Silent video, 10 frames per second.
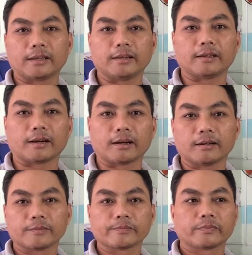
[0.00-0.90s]
tại vì
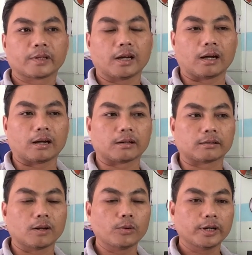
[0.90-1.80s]
à,
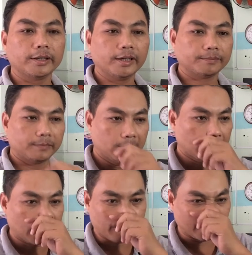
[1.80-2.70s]
à, đôi khi á,
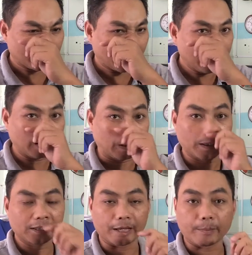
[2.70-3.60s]
các bạn sẽ thấy là
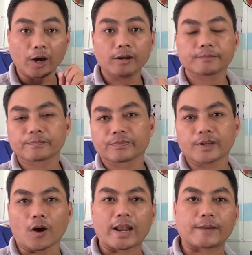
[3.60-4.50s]
những cái tiệm đó
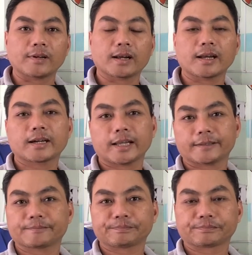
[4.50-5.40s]
họ làm rất là đắt
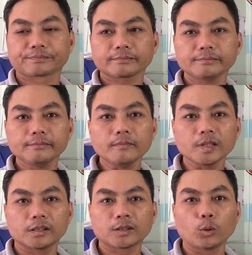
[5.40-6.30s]
khách
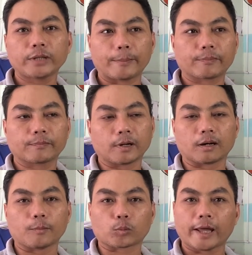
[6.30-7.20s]
thu nhập
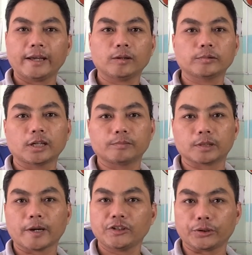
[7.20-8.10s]
à, một tháng cũng
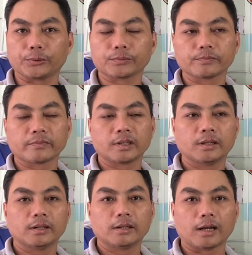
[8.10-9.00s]
trên mười mấy triệu
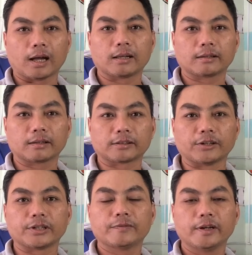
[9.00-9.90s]
à,
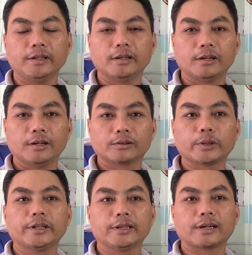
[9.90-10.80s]
trừ chi phí
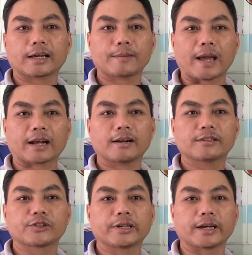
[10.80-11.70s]
tuy nhiên là các bạn
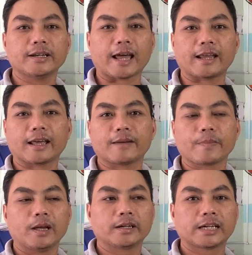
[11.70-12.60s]
nên suy nghĩ lại
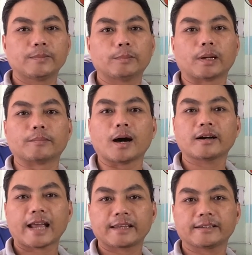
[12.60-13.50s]
là khi mình mình
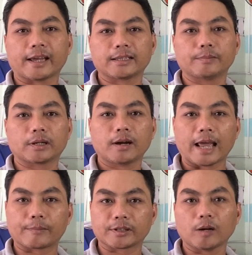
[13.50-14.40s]
mở ra như vậy thì mình
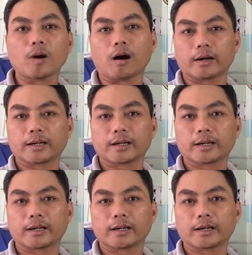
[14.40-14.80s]
có làm được giống